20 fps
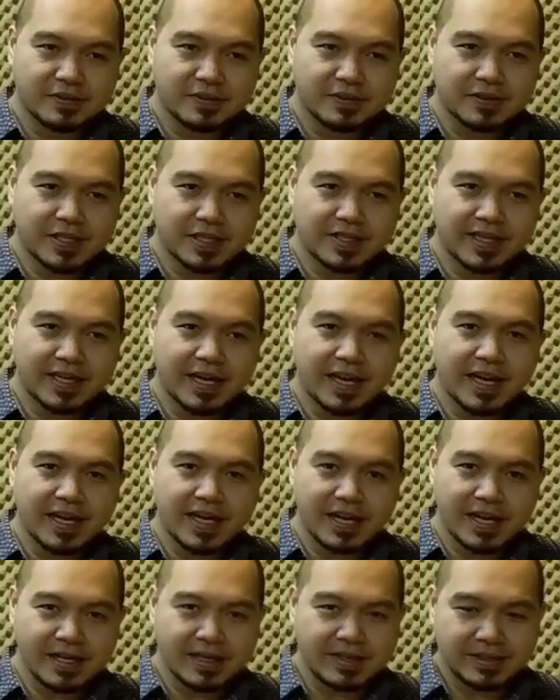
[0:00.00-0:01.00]

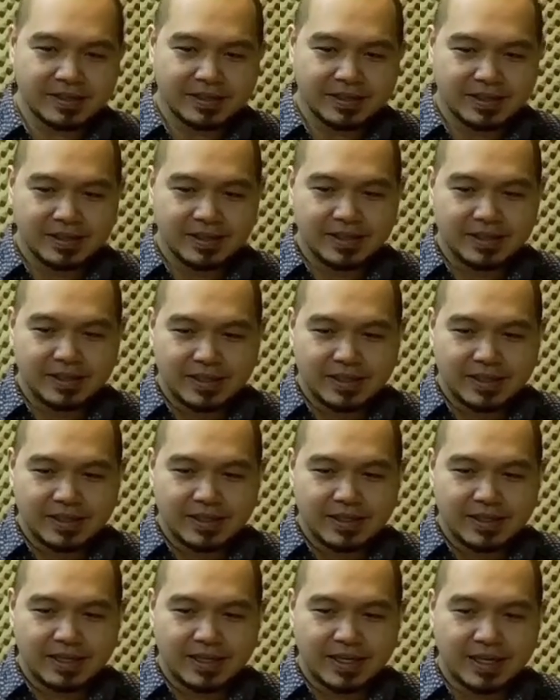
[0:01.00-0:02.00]
kasagaran
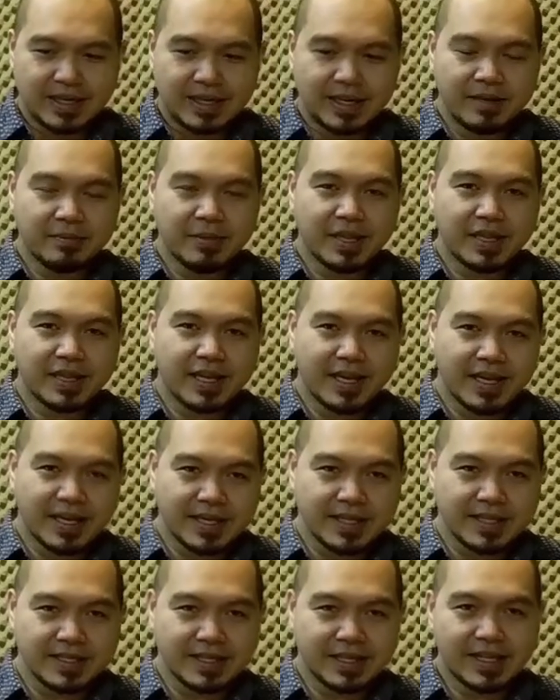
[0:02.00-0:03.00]
na
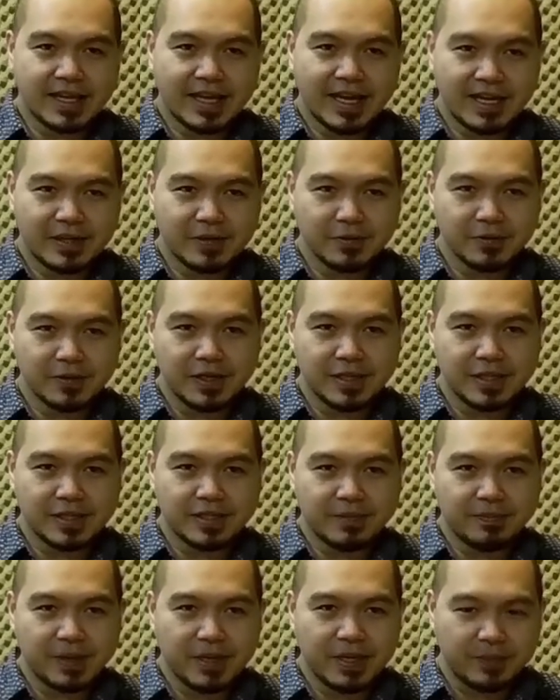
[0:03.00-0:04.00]
kinamatay sa tao diri sa
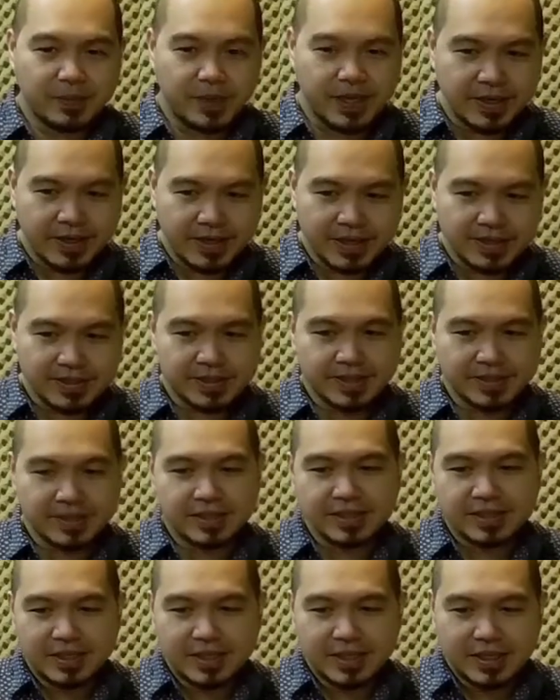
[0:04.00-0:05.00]
Pilipinas.
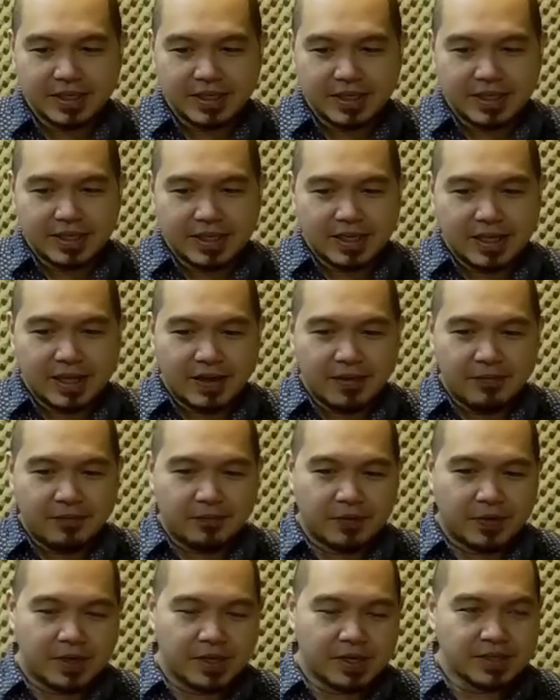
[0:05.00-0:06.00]
Ang
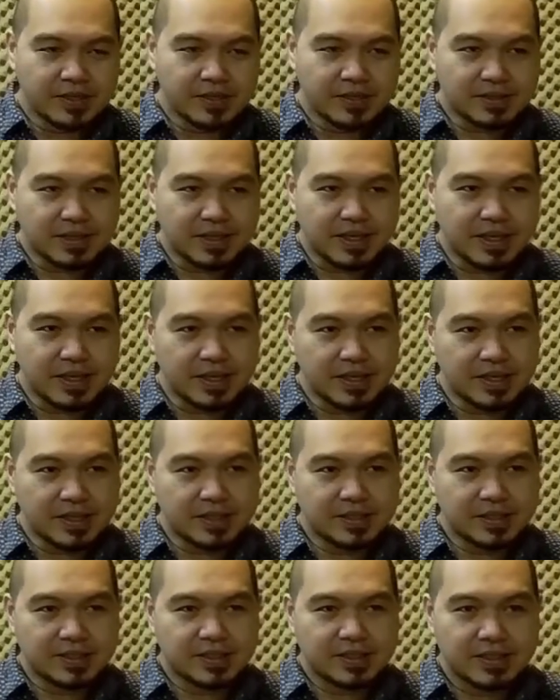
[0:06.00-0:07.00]
first
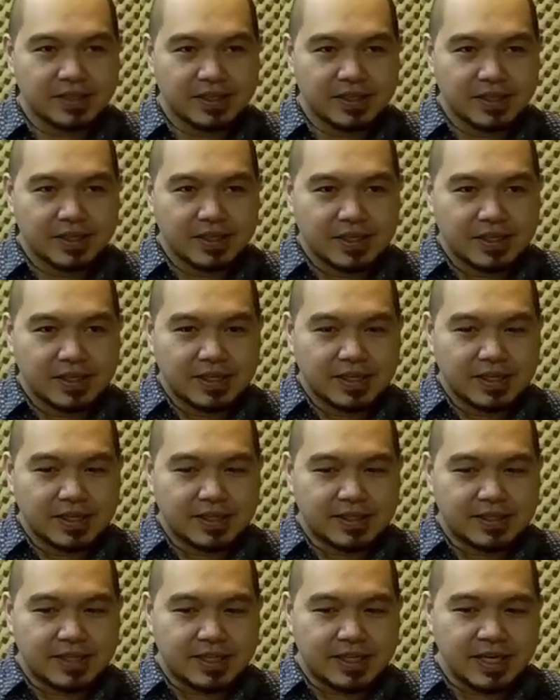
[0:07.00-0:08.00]
is
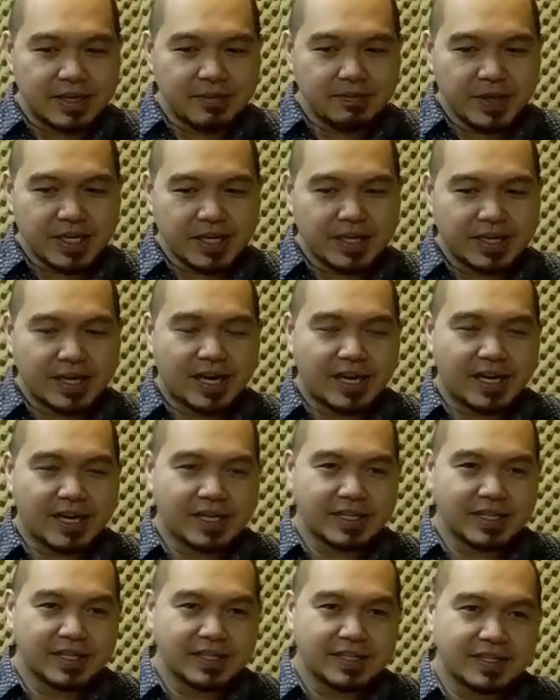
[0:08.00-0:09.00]
ischemic heart
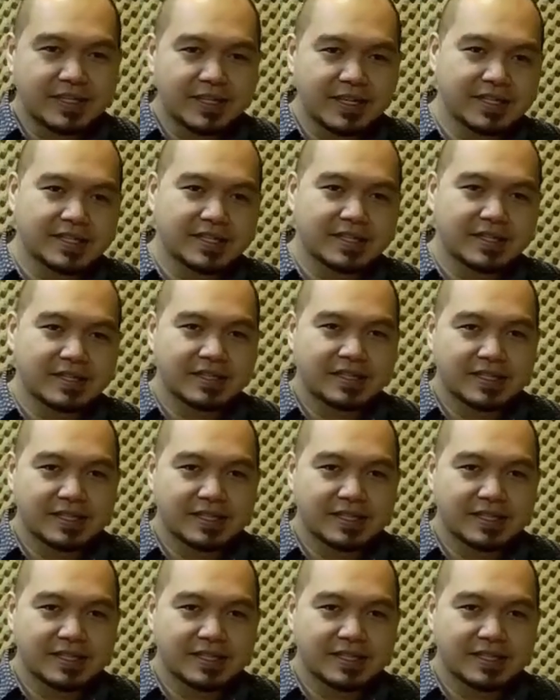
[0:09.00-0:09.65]
disease.